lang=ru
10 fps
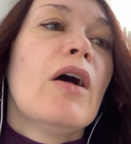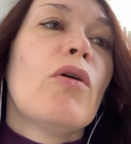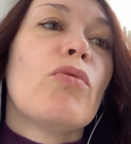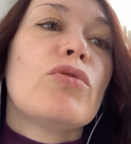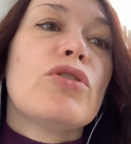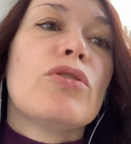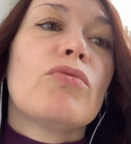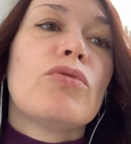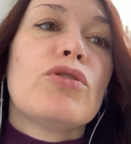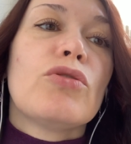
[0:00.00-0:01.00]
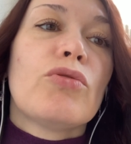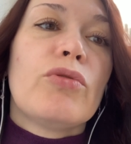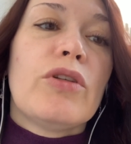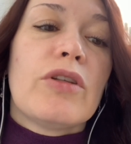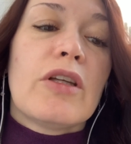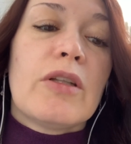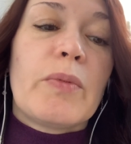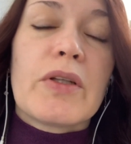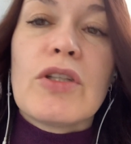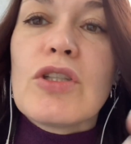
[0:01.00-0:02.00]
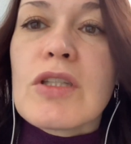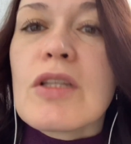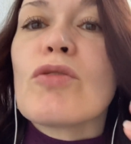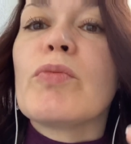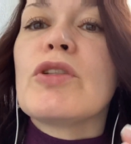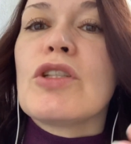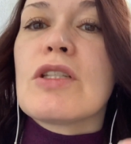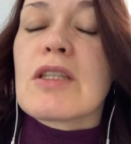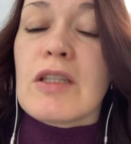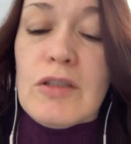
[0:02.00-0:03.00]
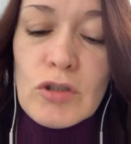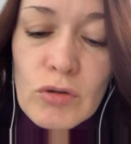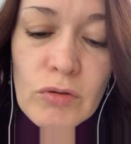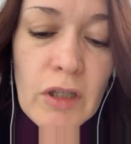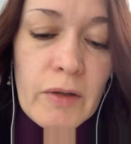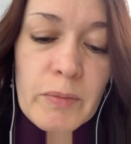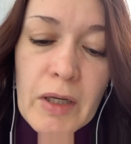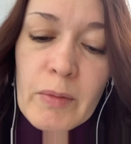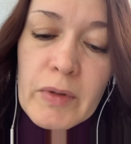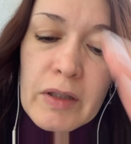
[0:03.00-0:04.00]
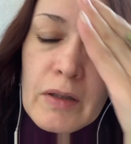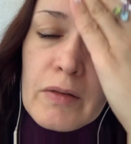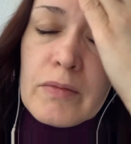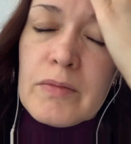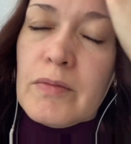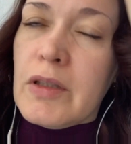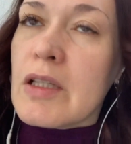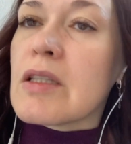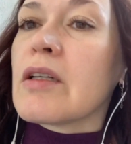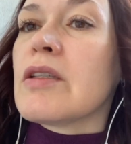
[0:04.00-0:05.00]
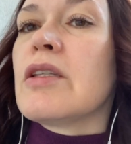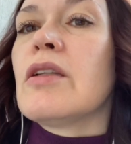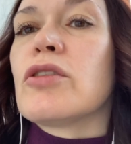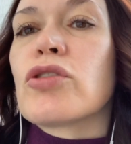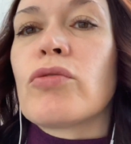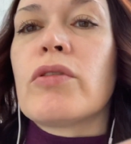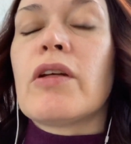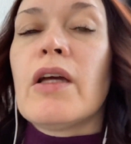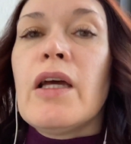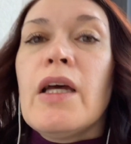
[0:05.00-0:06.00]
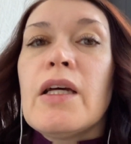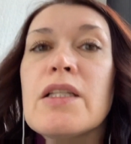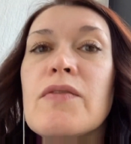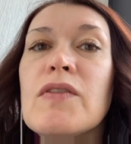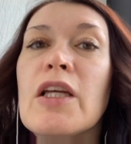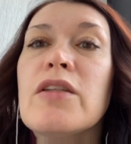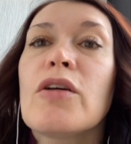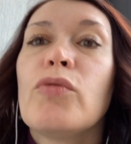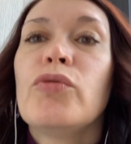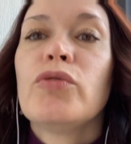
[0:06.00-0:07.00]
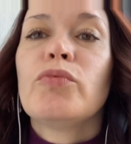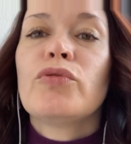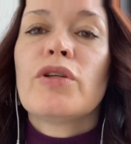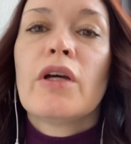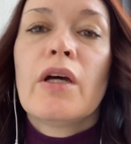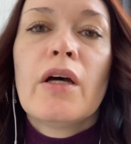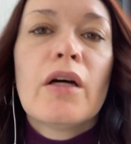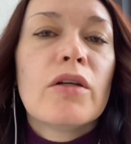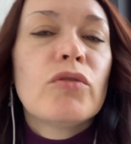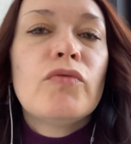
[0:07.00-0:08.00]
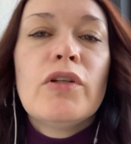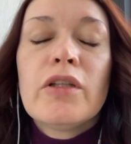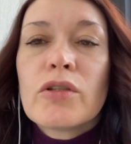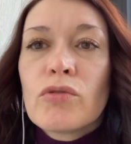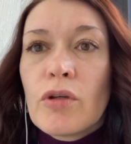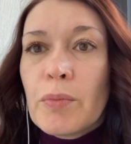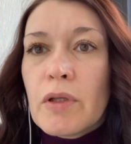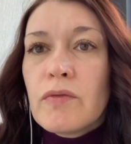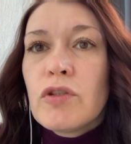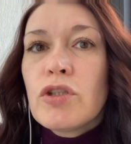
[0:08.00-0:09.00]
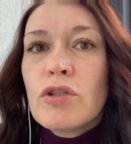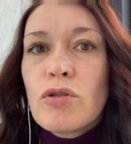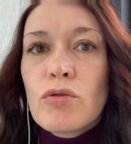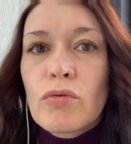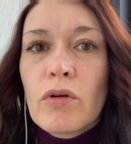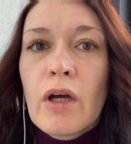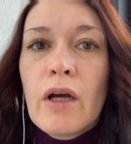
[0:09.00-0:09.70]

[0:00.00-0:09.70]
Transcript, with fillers: очень-очень тоненькие, это практически зубочистки. И что я прямо, я, я захотела что-то связать, какую-нибудь ювелирную опять вещицу,